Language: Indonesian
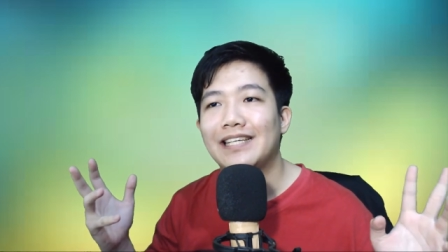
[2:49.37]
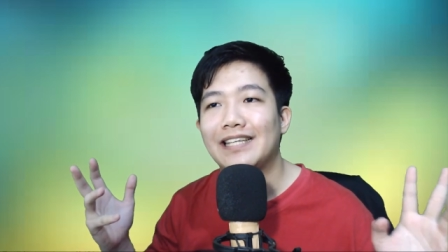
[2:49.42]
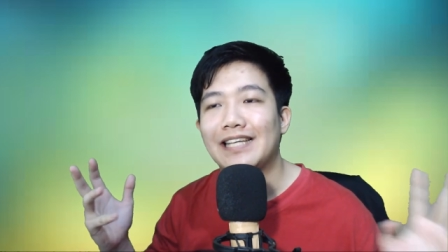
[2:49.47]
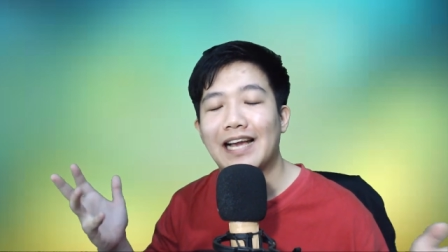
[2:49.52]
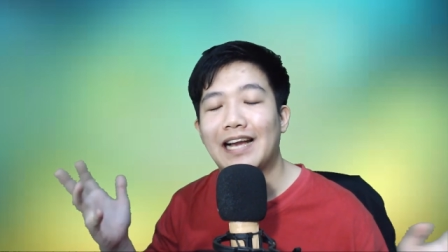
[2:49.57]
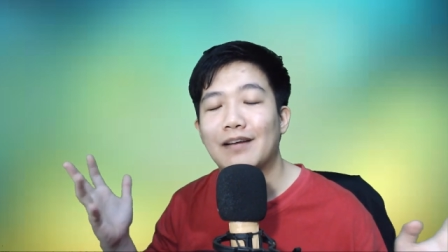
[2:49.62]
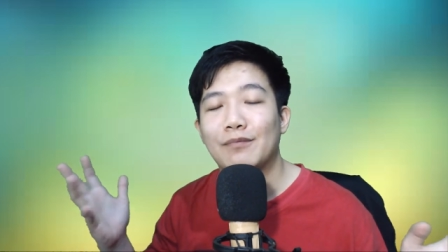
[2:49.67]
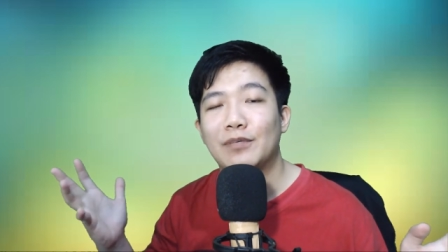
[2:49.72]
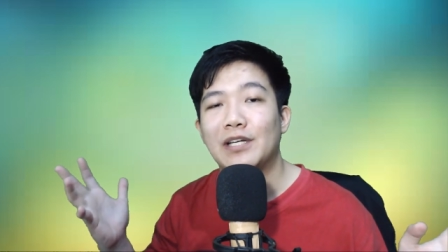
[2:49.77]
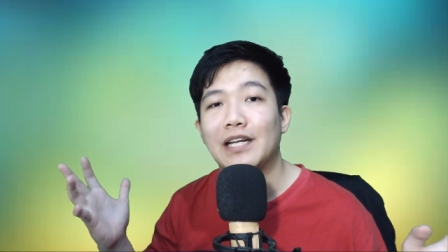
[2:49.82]

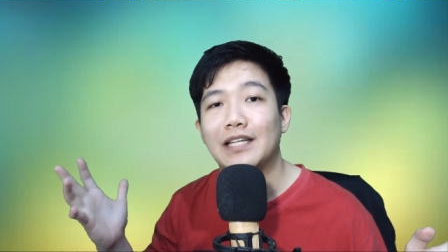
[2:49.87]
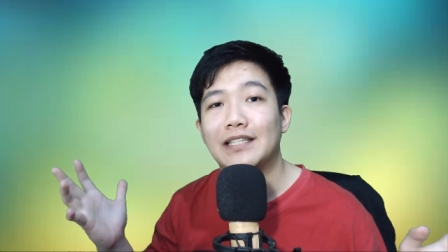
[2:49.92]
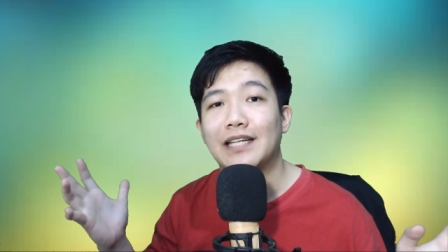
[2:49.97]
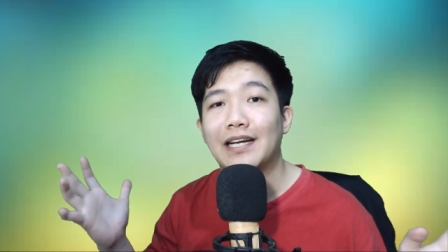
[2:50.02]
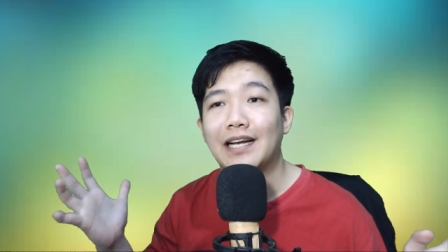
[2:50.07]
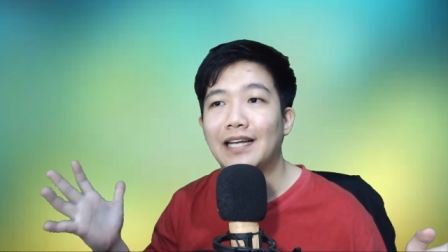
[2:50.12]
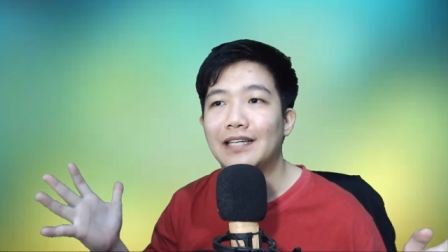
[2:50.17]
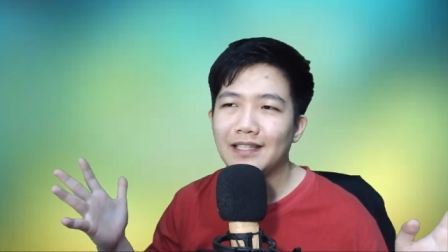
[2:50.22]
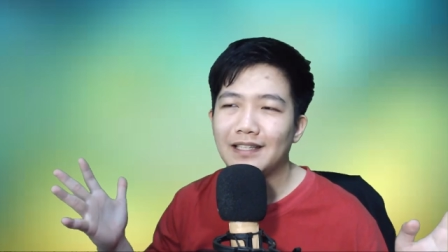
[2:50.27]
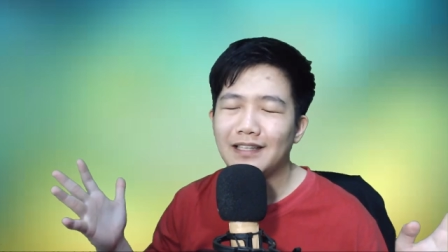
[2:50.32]
yang akan
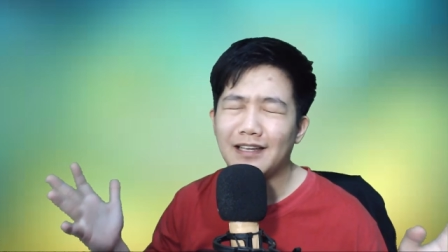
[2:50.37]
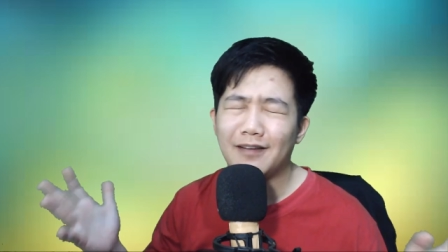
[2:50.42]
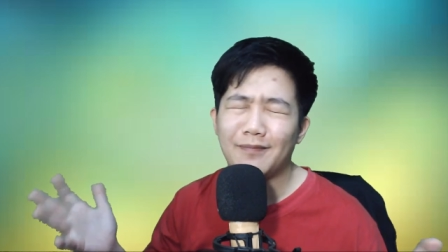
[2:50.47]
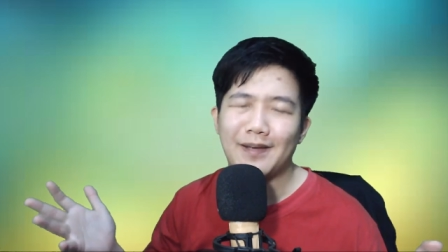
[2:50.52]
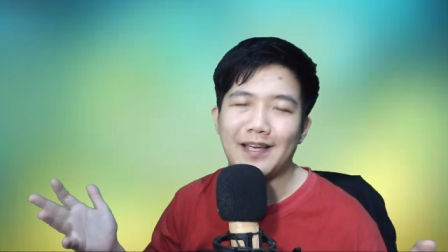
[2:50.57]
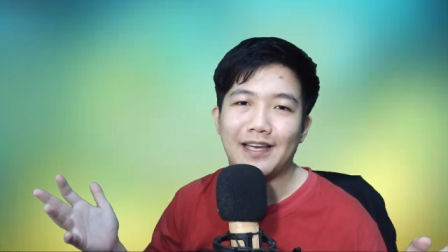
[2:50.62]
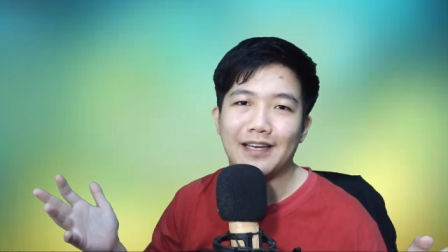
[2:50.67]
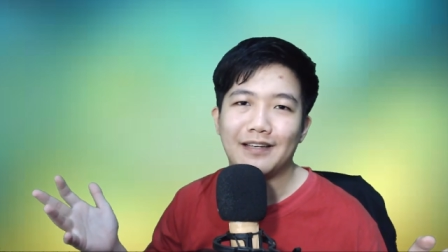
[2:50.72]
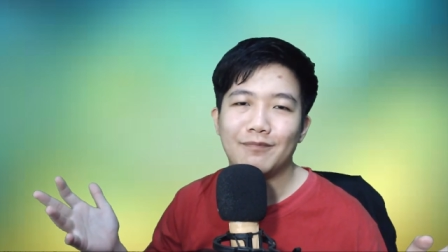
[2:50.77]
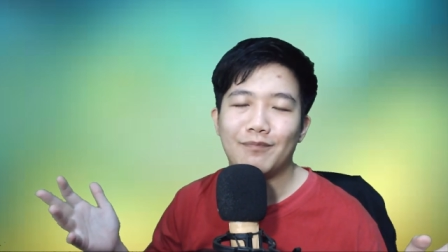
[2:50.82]
mendatangkan
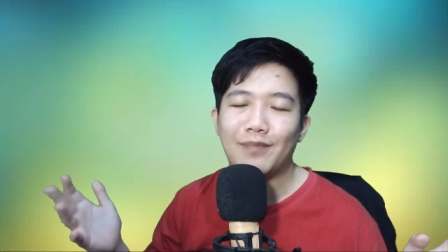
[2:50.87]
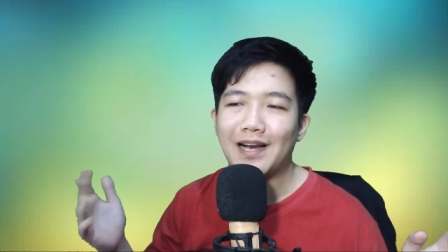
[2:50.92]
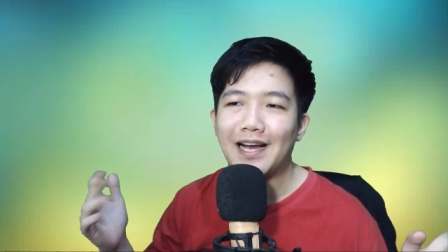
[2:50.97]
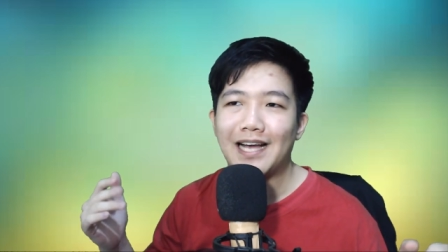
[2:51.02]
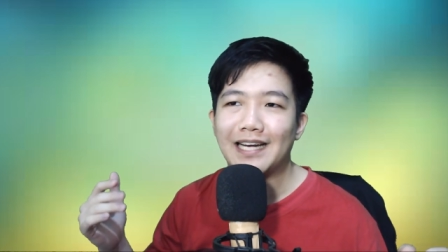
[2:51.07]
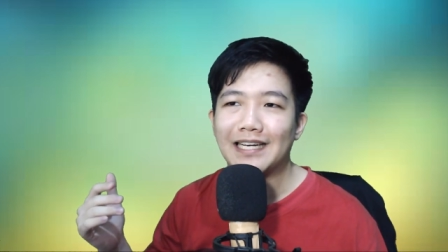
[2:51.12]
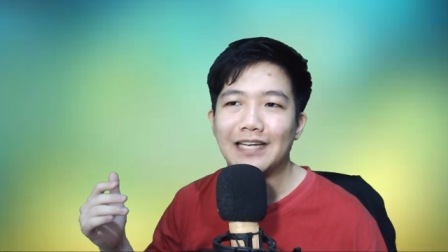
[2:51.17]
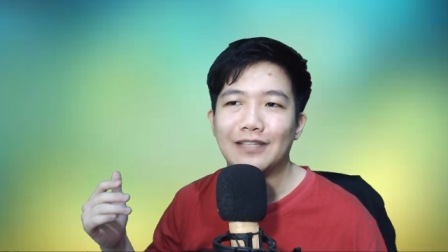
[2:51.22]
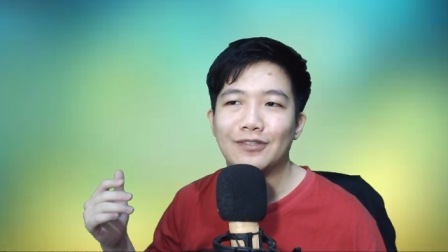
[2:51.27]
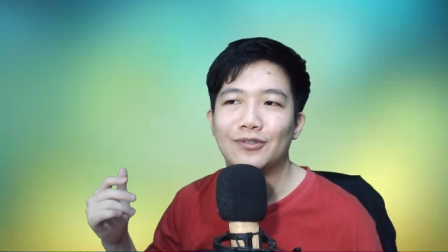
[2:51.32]
apa ya
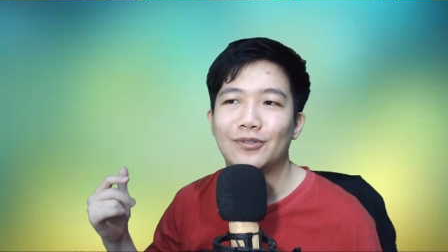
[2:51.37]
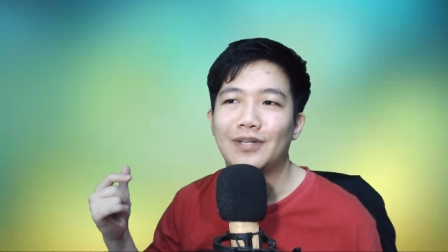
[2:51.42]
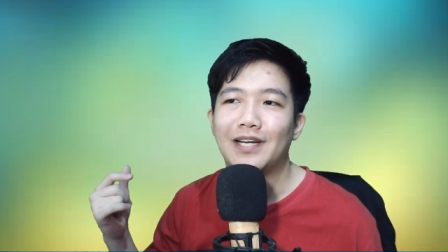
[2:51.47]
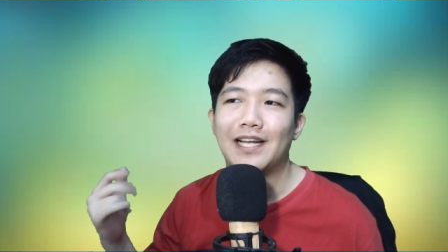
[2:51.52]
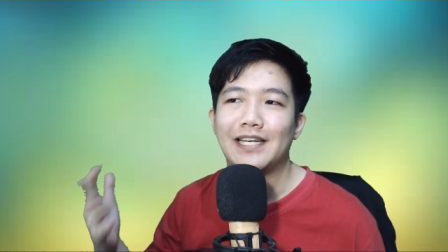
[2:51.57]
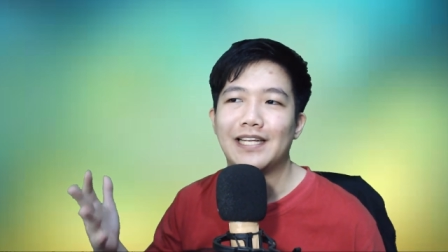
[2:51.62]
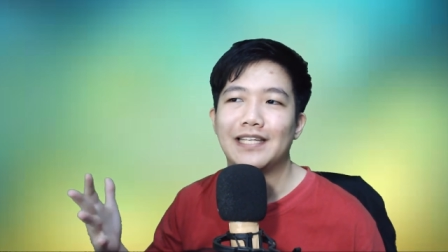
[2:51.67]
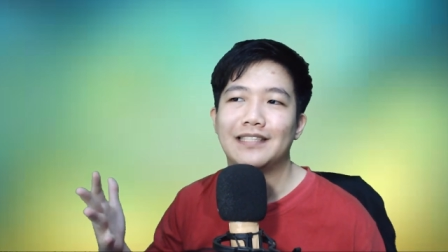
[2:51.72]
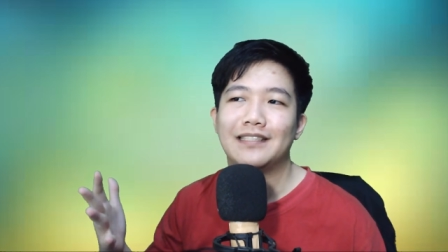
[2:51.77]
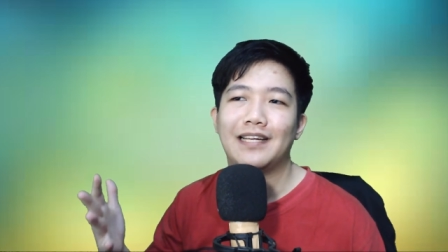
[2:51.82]
penghargaan untuk
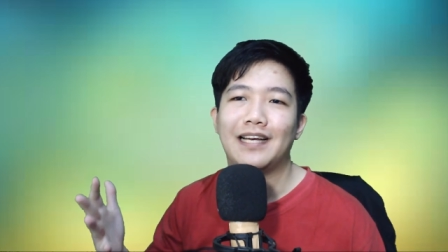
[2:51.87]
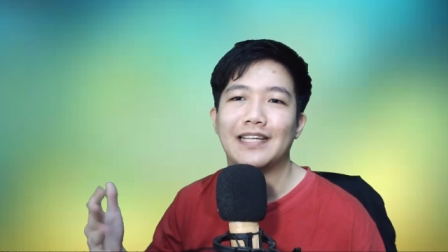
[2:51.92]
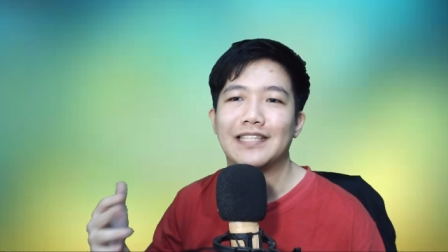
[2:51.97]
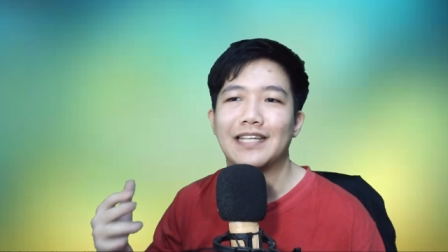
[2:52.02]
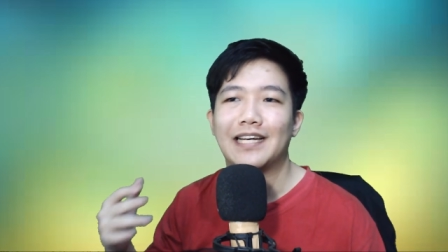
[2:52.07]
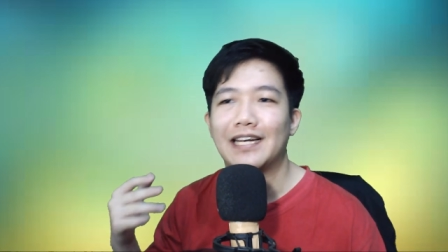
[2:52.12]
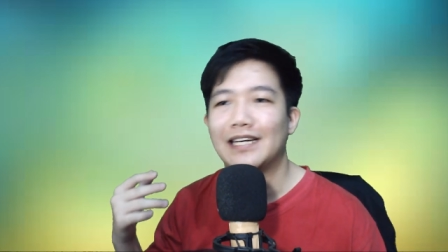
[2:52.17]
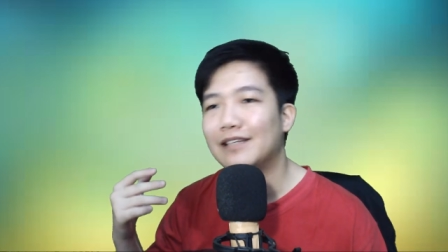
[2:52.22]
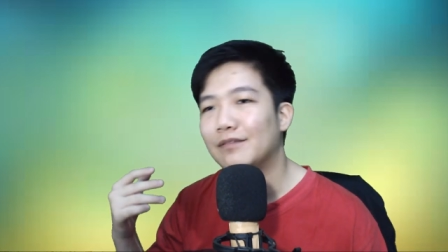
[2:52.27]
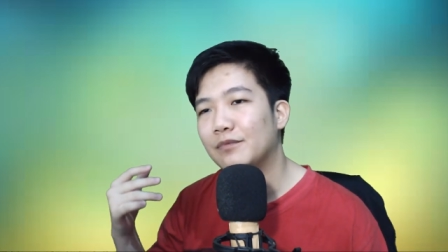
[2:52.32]
kalian
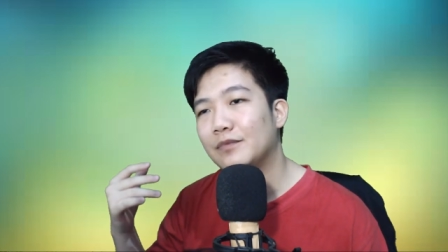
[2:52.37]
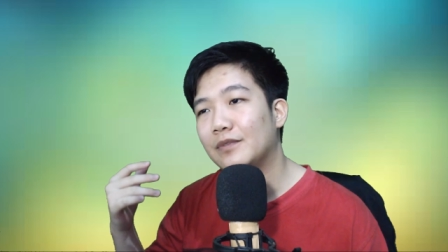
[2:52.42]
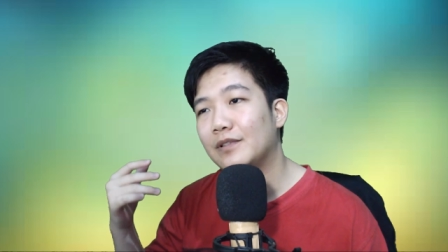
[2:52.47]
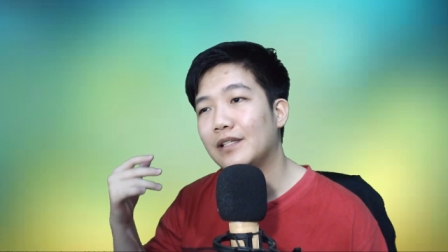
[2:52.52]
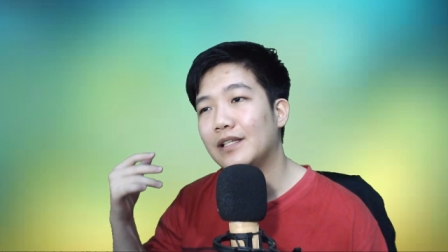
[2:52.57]
hanya karena